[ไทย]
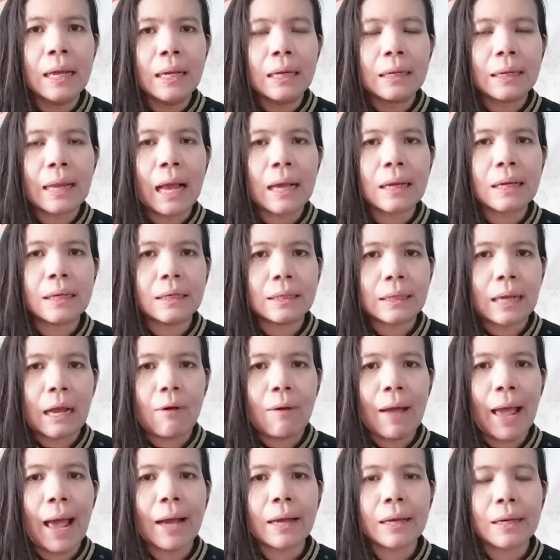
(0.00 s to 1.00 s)
ถ้าเกิด
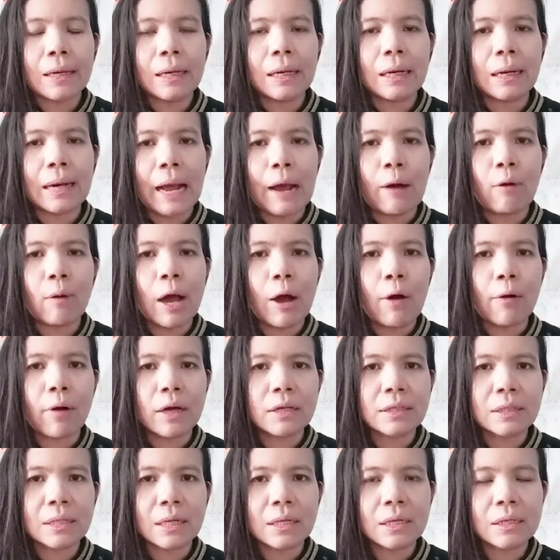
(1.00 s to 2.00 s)
เขาหักเกินเราเขา
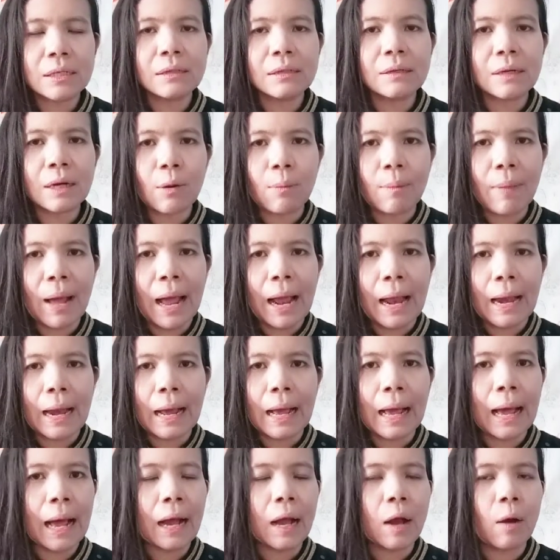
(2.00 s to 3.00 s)
ก็จะคืนเรามา
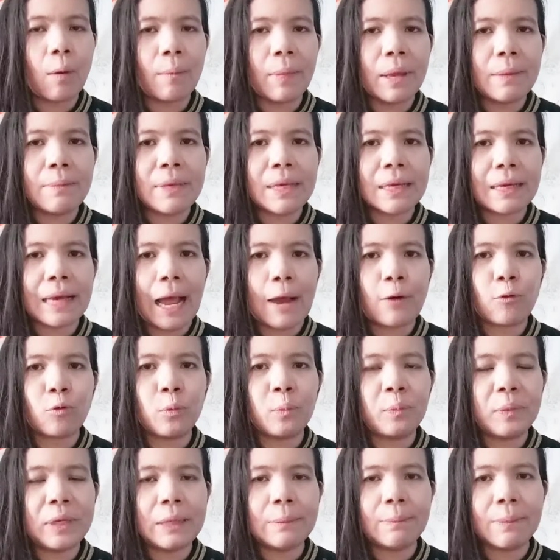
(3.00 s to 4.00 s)
นะคะ เขาไม่มีการ
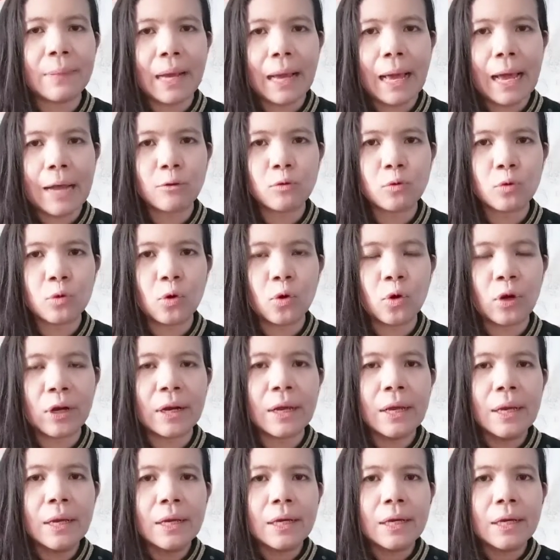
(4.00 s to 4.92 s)
อุบอิบนะคะ ทุกคน